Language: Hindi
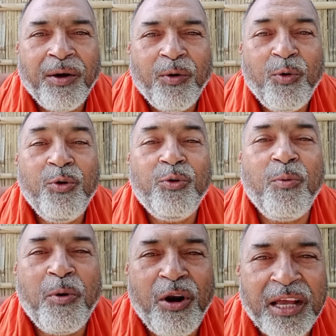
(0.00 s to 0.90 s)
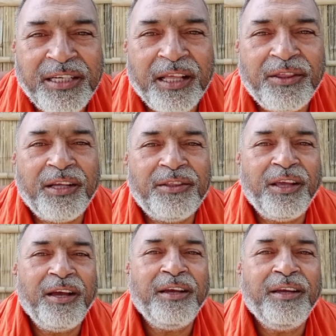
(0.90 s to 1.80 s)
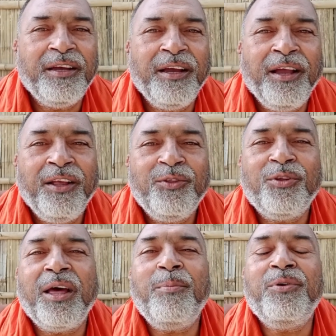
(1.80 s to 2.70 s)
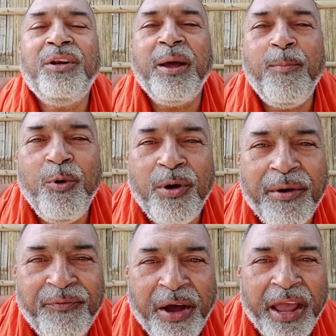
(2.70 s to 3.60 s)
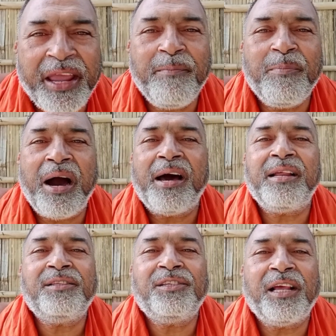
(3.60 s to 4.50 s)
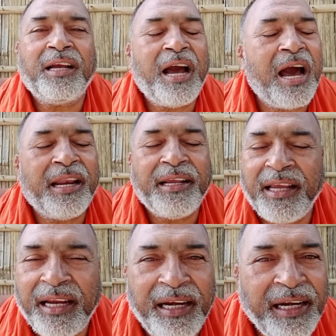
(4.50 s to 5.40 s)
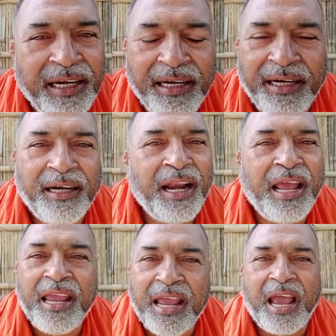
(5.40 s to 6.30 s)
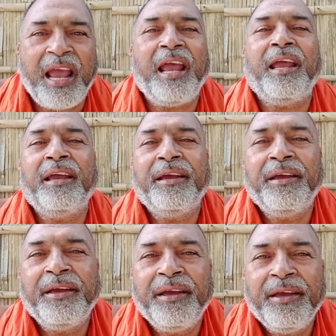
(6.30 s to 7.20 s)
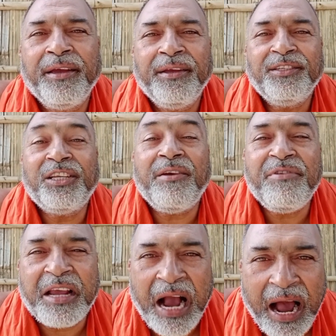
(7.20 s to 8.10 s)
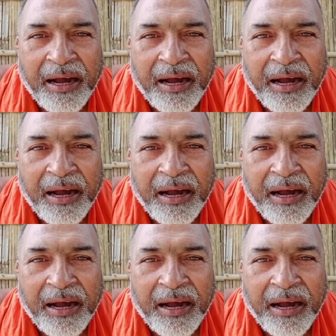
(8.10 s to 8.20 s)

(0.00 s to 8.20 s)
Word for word: उनको बोला जाता था तो साहब डब्ल्यू एफ आई भारत सरकार की नहीं है सेविका